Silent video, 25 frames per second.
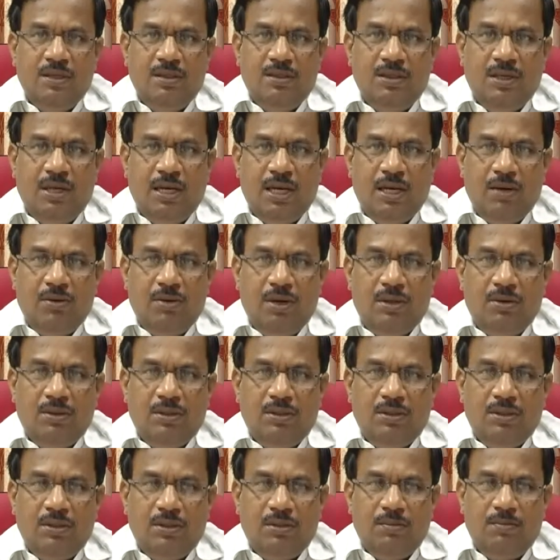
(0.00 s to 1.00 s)
ద్వారా కూడా
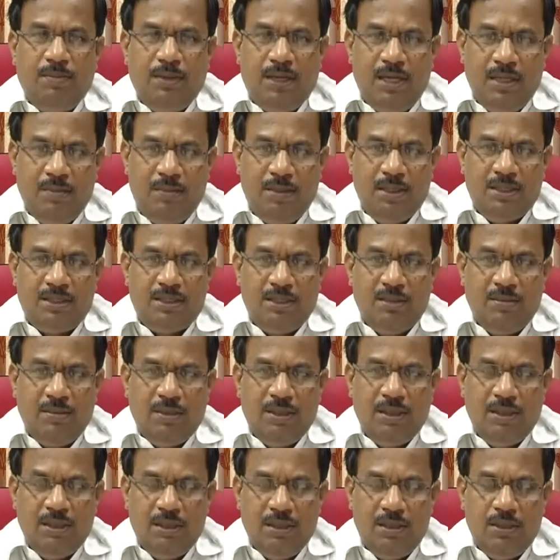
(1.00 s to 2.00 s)
కొంచెం పాడి
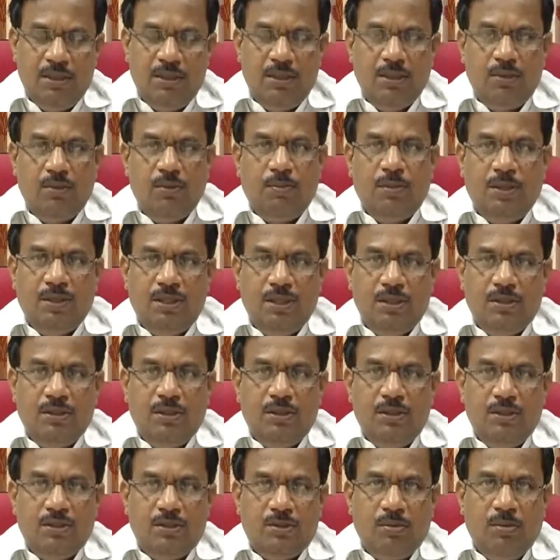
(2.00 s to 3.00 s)
పరిశ్రమకి ఎక్కువ పెద్ద
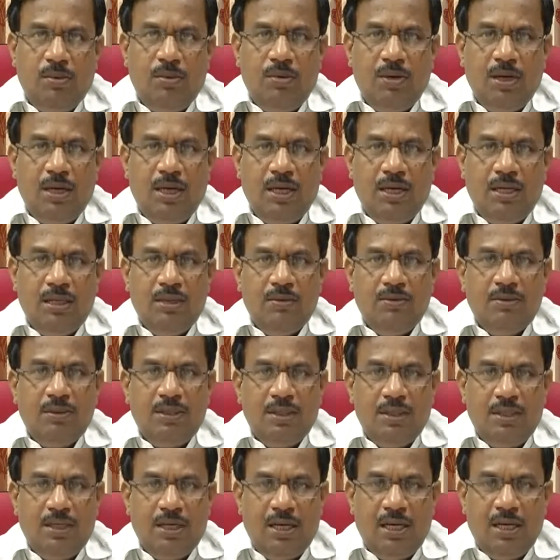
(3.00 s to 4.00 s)
ఎత్తున తీసుకుపోవాలా అనేది
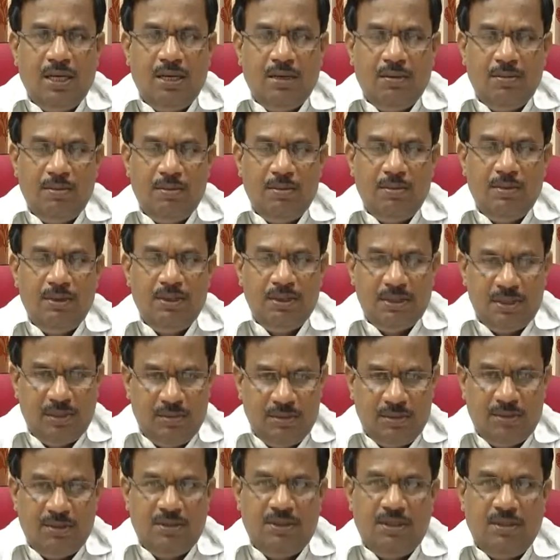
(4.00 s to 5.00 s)
ఒకటి కార్యక్రమం ఈ
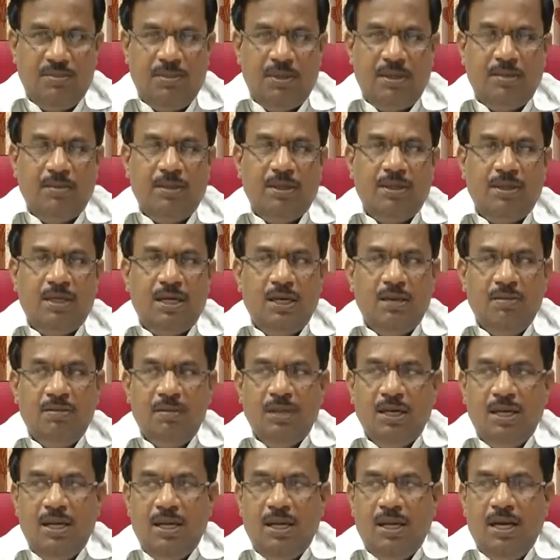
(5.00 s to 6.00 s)
సంవత్సరం చేపట్టబడుతున్నాం
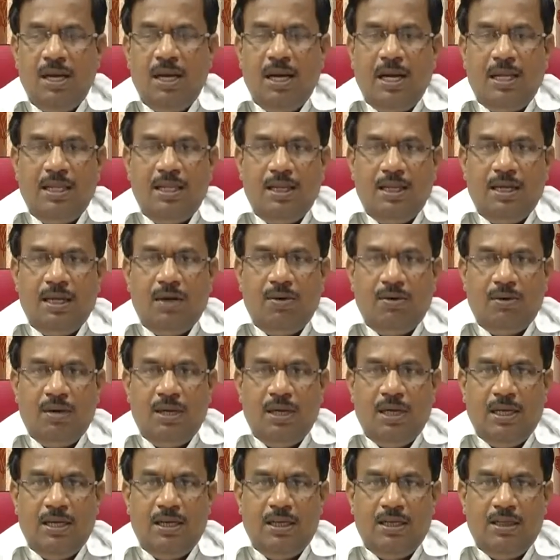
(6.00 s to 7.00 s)
అదే
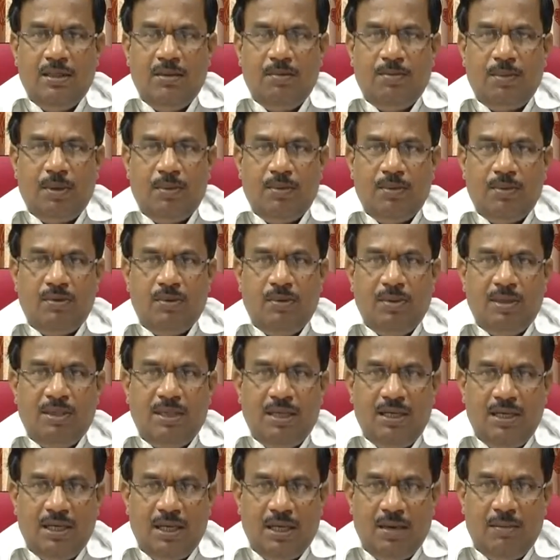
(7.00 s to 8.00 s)
కాకుండా ప్రభుత్వం
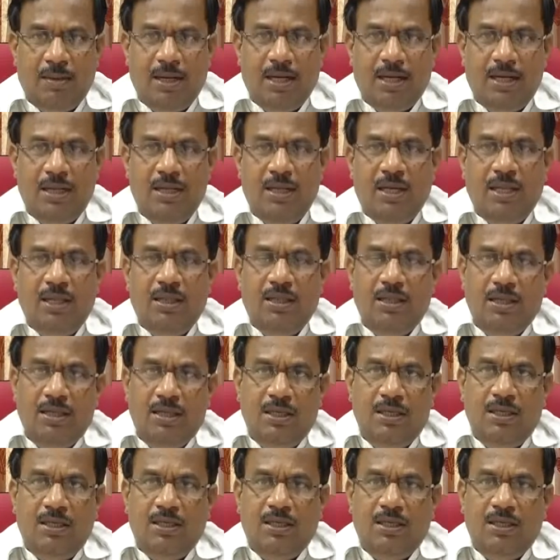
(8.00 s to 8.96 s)
అయితే ఇంకా మనకి ఎన్ని